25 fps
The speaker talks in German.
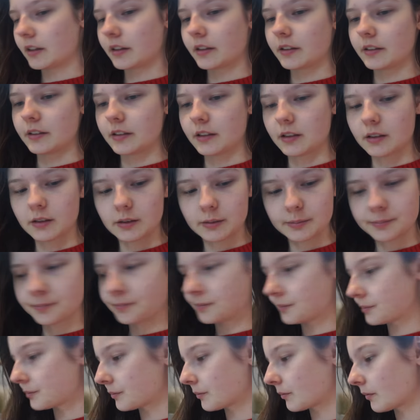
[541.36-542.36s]
Genau.
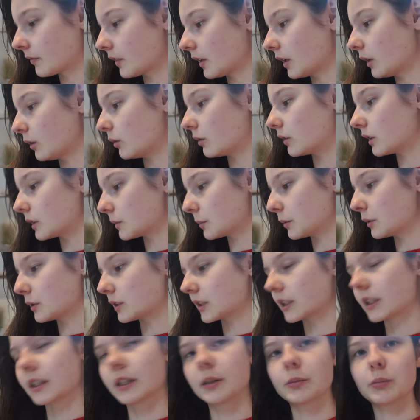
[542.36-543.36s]
Und das
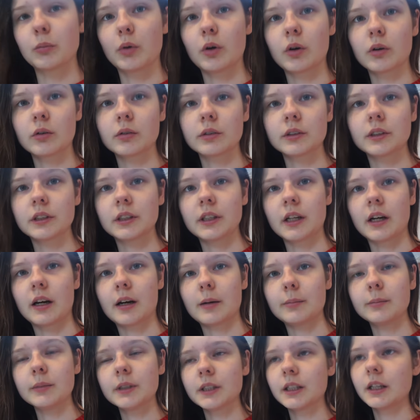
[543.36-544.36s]
nutze ich jeden Morgen und jeden
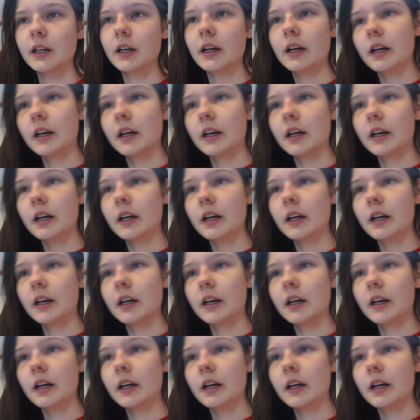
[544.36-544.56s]
Abend.